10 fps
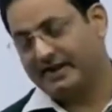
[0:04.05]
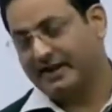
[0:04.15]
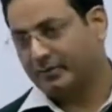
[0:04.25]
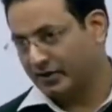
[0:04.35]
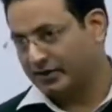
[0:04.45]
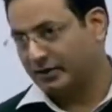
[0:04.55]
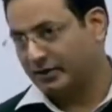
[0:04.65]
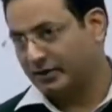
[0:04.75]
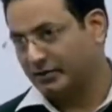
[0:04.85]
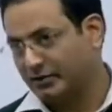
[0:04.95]
आप लोग रखते
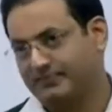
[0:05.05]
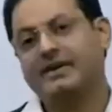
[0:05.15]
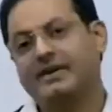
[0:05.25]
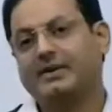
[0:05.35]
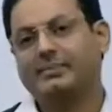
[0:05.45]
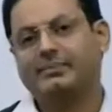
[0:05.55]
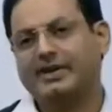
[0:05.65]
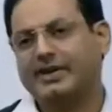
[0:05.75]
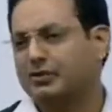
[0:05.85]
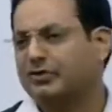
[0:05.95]
होंगे ना
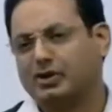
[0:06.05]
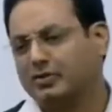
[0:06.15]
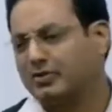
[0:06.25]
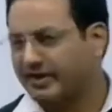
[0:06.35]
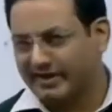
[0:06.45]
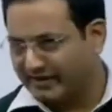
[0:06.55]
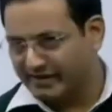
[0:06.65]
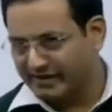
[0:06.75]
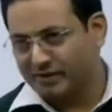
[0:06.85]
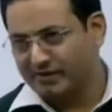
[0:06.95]
मैंने तो एक दो बार रखा है
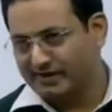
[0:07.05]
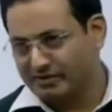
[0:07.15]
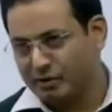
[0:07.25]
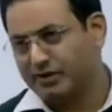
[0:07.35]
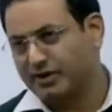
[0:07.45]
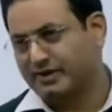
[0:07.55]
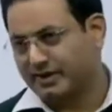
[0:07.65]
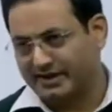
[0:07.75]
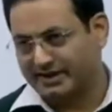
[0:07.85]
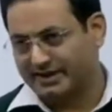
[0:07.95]
व्रत वो भी खुंदक में
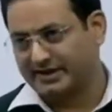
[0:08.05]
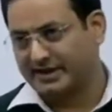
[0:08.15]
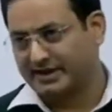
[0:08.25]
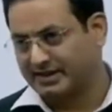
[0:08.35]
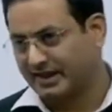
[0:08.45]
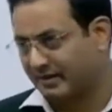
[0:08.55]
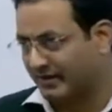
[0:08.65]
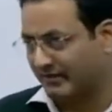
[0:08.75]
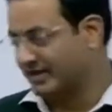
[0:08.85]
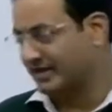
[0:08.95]
रखा है किसी खास धार्मिक
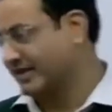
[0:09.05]
भावना से नहीं